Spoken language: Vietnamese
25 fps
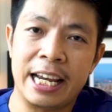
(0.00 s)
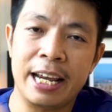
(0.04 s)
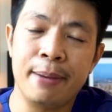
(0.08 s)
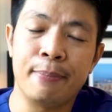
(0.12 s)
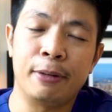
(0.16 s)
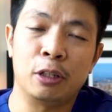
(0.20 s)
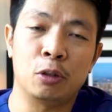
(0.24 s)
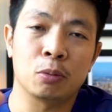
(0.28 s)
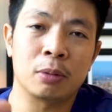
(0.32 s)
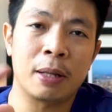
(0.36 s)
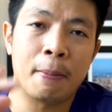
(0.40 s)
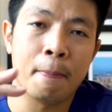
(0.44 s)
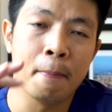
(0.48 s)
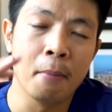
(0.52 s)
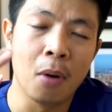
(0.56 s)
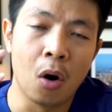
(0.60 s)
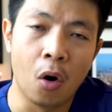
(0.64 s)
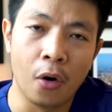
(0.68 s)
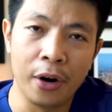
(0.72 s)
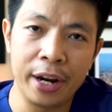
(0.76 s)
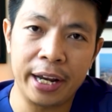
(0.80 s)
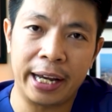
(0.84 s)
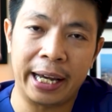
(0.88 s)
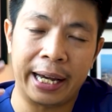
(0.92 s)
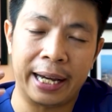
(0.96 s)
Khi mà chúng ta
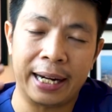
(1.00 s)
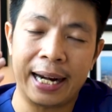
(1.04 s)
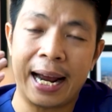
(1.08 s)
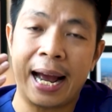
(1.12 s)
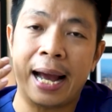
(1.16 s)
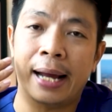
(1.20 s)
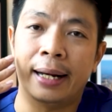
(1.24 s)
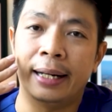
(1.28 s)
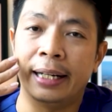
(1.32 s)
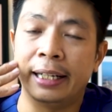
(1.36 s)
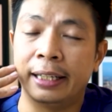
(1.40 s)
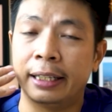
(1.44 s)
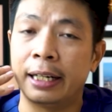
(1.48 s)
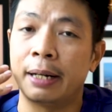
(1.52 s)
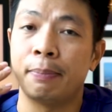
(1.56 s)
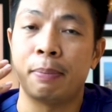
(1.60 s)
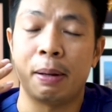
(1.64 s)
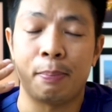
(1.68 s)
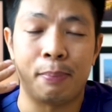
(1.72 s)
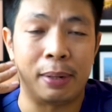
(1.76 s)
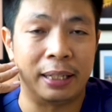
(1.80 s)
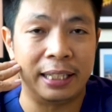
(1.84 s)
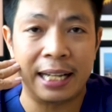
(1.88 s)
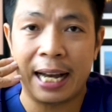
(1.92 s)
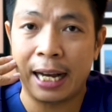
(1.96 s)
bôi cái HA lên trên bề
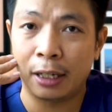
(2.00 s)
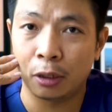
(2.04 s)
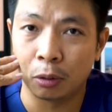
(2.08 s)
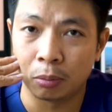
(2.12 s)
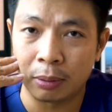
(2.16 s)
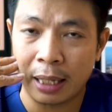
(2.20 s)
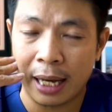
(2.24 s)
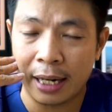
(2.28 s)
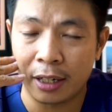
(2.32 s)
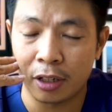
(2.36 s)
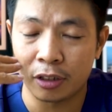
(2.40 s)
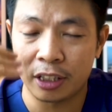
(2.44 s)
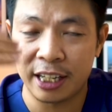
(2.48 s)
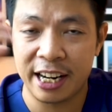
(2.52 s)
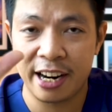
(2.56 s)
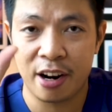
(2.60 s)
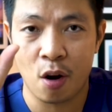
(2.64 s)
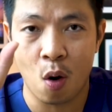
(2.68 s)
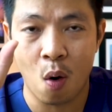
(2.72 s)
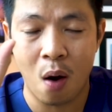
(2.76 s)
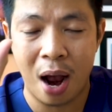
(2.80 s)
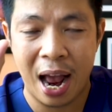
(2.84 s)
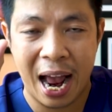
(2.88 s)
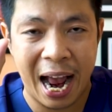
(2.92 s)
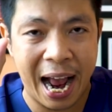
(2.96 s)
mặt da chúng ta, nó sẽ
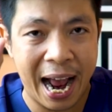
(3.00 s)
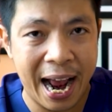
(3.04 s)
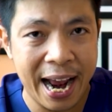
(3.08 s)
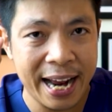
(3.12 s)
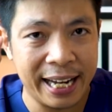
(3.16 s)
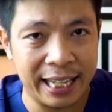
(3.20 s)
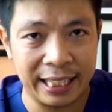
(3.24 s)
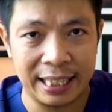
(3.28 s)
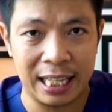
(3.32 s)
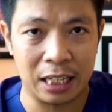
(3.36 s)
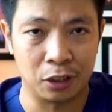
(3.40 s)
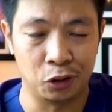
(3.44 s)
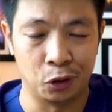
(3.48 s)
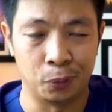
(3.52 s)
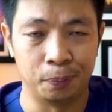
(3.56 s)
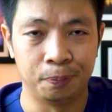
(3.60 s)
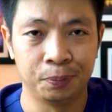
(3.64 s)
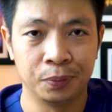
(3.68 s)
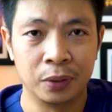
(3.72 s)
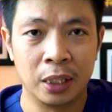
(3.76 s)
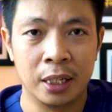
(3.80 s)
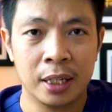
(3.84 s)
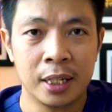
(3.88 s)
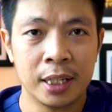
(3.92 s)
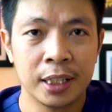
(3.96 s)
có 2 cái tác dụng.
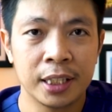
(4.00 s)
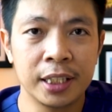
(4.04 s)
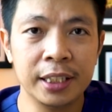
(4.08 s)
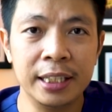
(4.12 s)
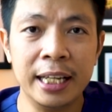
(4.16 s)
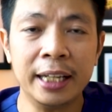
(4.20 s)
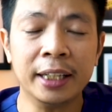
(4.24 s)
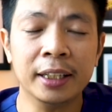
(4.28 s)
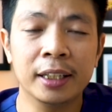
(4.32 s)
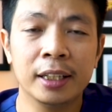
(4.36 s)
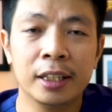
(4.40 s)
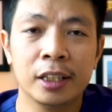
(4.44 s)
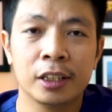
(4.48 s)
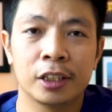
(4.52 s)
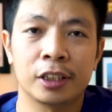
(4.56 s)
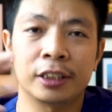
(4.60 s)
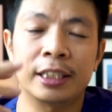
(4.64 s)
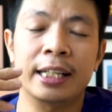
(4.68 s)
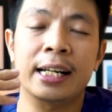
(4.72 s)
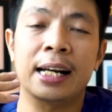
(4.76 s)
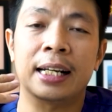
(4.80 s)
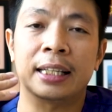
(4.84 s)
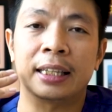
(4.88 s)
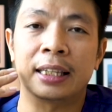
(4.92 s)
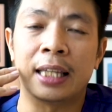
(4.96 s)
Thứ nhất, nó
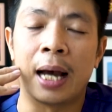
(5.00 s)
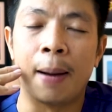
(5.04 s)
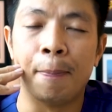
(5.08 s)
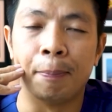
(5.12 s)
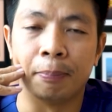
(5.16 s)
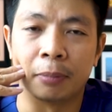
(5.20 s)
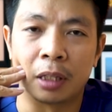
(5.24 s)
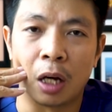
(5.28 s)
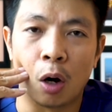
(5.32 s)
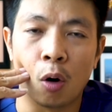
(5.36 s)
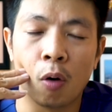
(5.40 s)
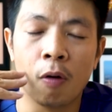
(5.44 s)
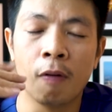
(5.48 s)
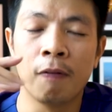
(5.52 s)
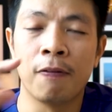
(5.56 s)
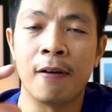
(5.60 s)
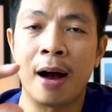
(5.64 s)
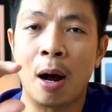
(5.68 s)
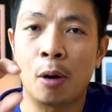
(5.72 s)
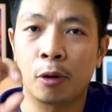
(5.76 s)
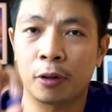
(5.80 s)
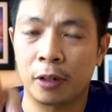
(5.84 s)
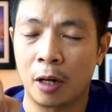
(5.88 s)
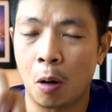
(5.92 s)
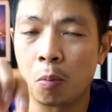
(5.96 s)
sẽ là thẩm thấu
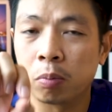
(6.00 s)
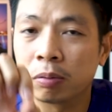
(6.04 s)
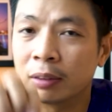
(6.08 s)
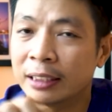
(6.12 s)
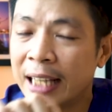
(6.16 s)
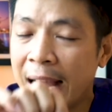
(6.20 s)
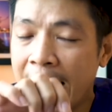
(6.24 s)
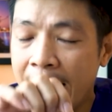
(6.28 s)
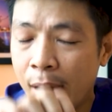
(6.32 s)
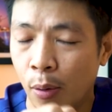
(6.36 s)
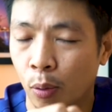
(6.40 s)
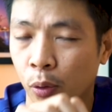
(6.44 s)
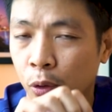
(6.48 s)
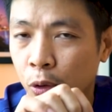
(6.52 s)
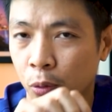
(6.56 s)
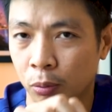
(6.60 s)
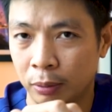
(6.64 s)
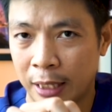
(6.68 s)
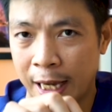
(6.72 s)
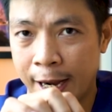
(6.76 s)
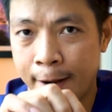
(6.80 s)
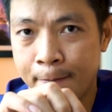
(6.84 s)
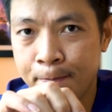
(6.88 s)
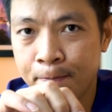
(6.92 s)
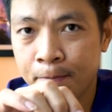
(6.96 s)
vào trong da của chúng
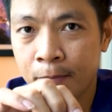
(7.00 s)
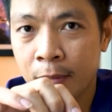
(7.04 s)
ta.